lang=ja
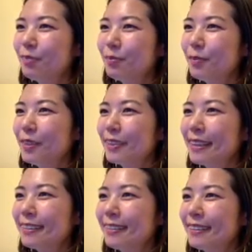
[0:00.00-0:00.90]
潜れ
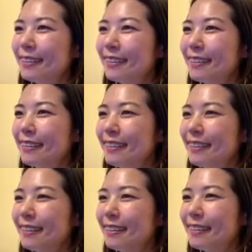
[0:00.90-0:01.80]
る？
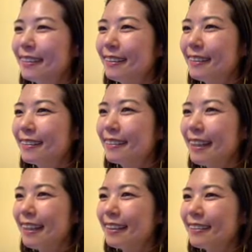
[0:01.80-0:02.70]

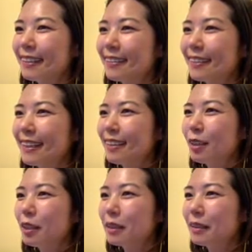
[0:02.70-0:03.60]
暗い暗い暗い、
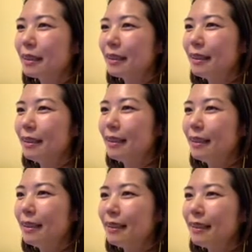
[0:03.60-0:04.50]

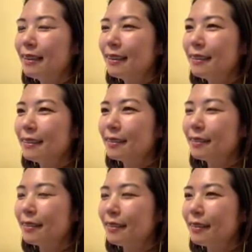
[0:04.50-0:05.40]
あかん感じか
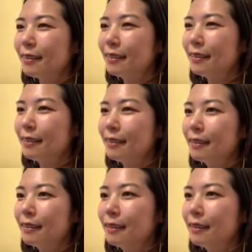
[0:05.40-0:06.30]
な。
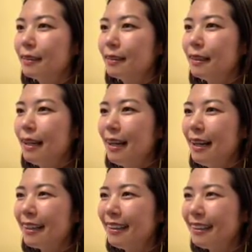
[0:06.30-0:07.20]
あー、
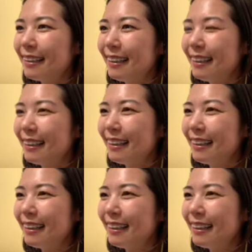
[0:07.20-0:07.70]
あかんか、